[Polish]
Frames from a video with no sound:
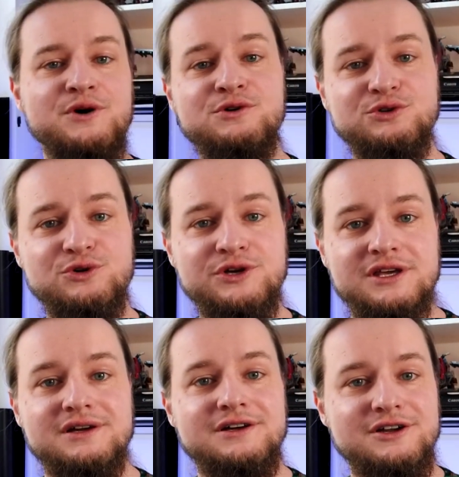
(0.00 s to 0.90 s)
Punkt
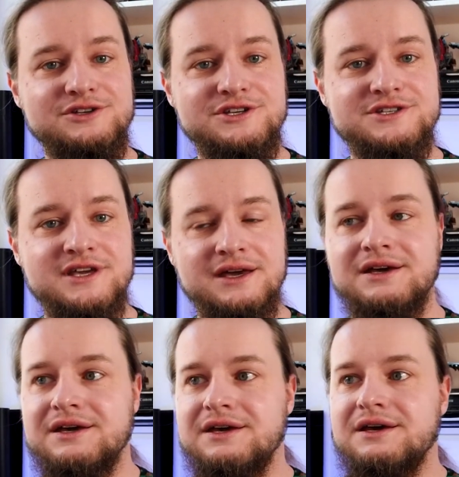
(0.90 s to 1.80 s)
drugi, grodziskie.
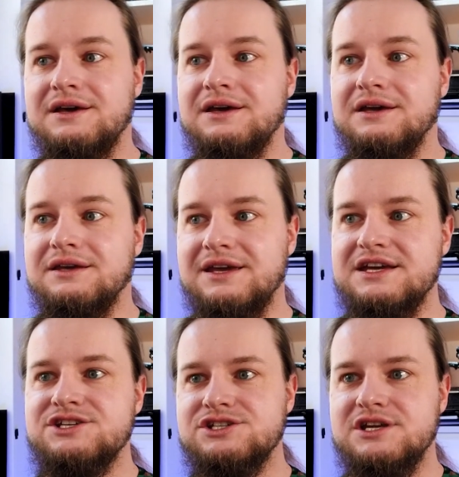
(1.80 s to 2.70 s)

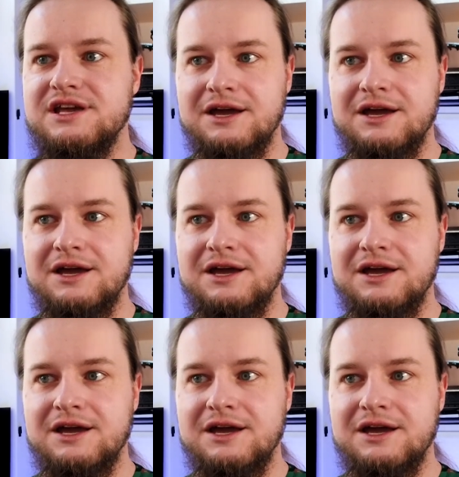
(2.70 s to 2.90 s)
Jeszcze